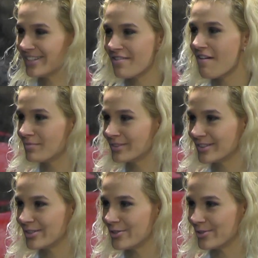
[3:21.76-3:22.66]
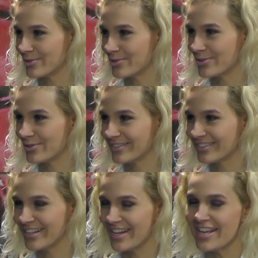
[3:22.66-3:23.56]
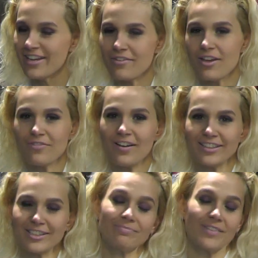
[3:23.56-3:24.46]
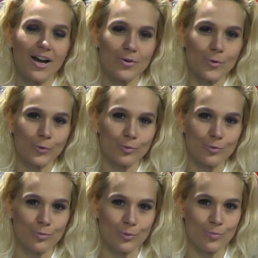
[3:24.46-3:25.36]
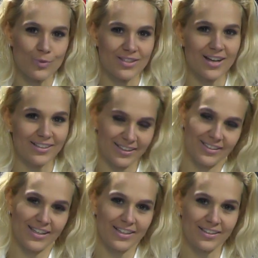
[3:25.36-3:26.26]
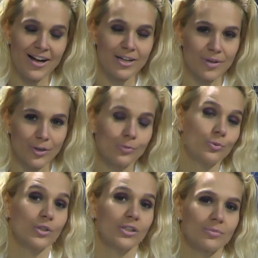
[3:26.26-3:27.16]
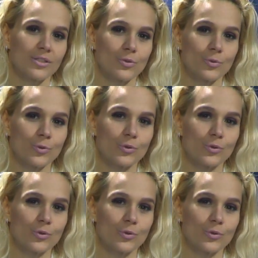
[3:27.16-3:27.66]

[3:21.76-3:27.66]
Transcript: devamını diliyoruz. Çok sağ olun. Çok Efendim değerli konuğumuz bugün bizlerleydi. Gayrimenkul brokerımız Duygu